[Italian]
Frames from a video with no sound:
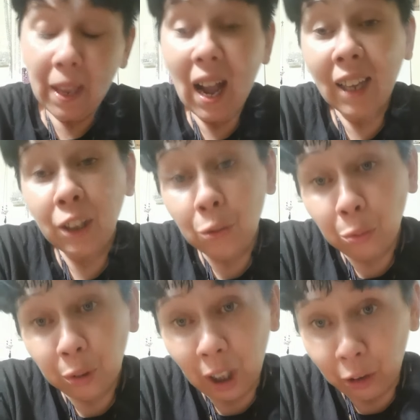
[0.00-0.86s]

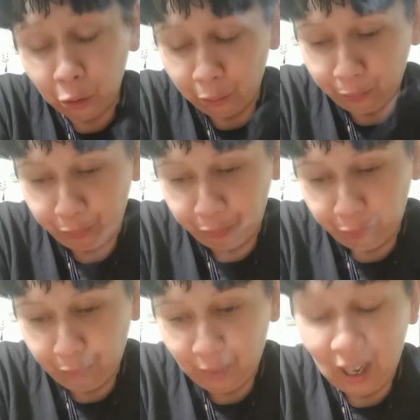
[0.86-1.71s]
aiutano
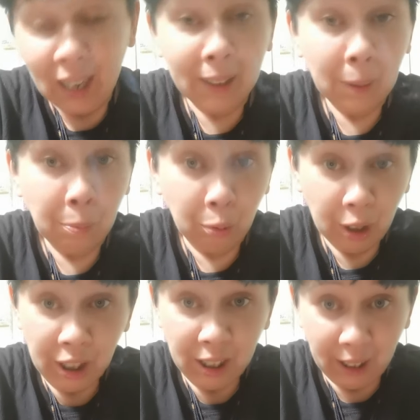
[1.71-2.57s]
a
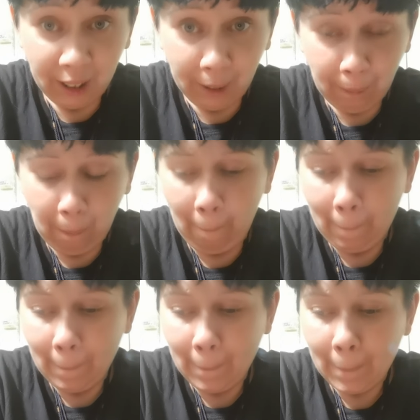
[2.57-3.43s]
ripulire
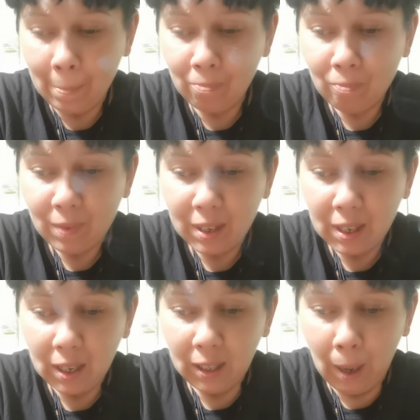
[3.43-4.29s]

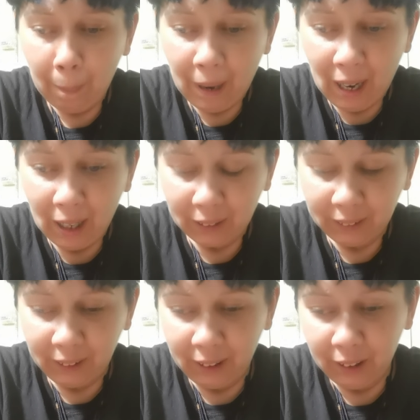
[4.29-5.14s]
la
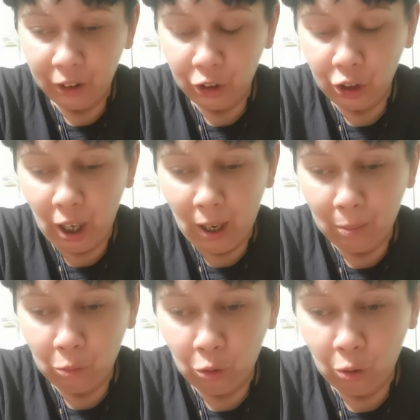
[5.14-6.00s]
parte,
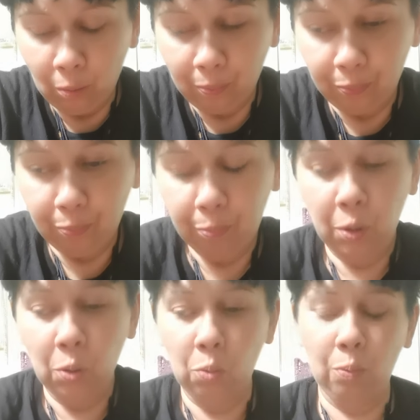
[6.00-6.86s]
diciamo,
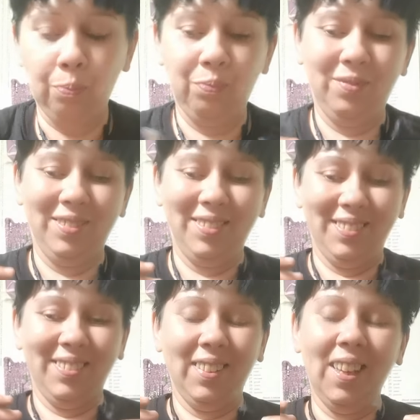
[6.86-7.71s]
più
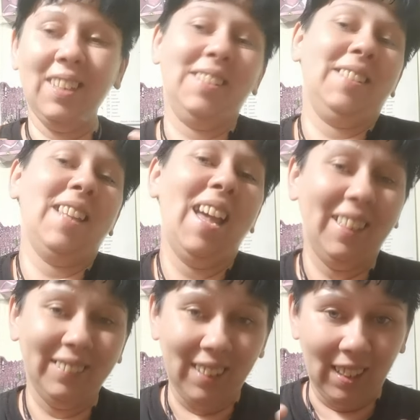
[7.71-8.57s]

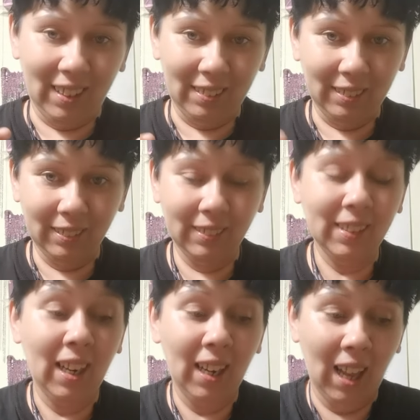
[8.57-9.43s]
esterna
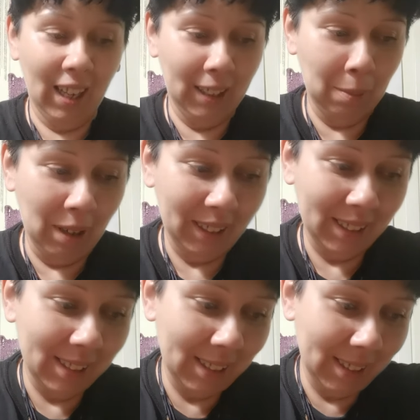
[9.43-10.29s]
dell'anima che
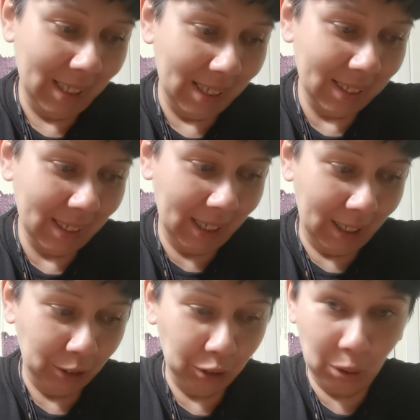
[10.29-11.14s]
si sta
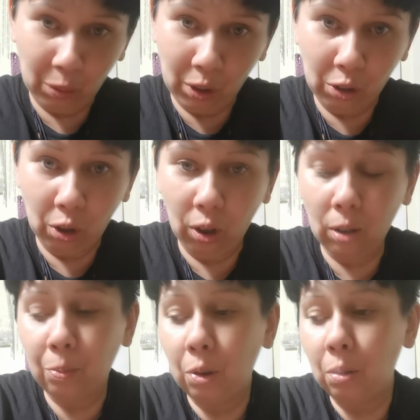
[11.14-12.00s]
staccando da quel
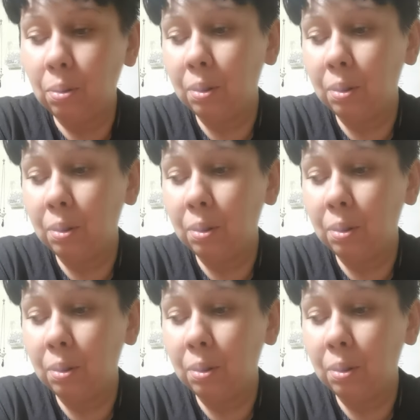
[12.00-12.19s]
corpo.